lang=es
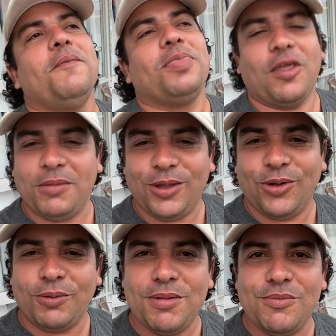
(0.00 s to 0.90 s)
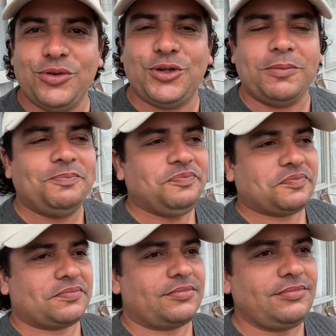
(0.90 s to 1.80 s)
no me dejó dormir mucho.
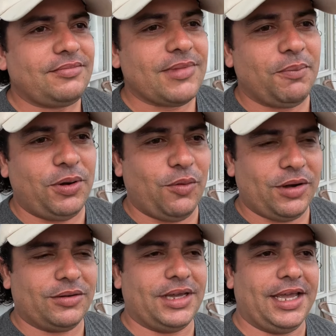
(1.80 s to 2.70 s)
Pero bueno,